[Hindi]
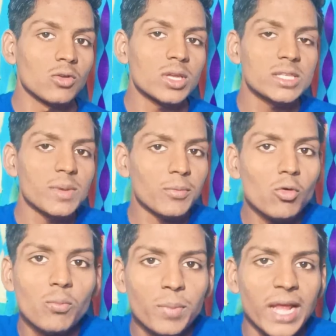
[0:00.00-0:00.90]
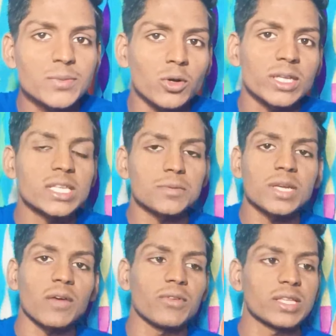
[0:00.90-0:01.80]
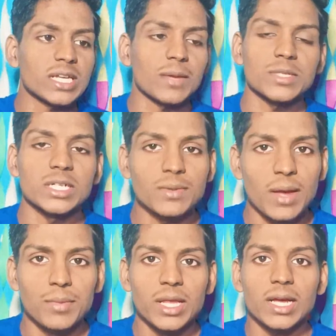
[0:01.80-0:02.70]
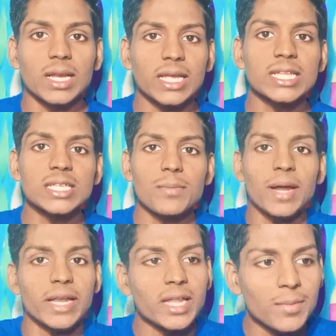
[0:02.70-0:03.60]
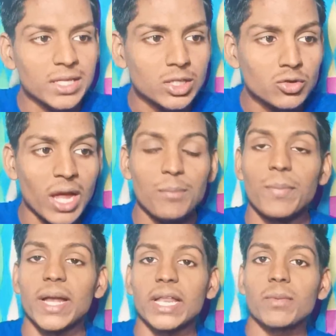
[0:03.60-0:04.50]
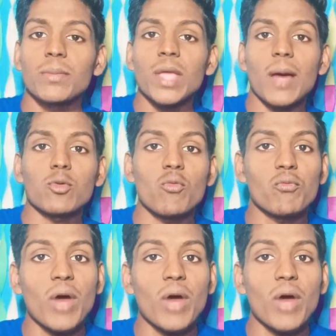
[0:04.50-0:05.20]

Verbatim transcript: क्योंकि इसमें आपको प्राइस पॉइंट के हिसाब से काफी अच्छा कैमरा सेटअप यहाँ मिल जाएगा लेकिन इसके बैटरी की बात करें तो यहाँ बैटरी भी, भी आपको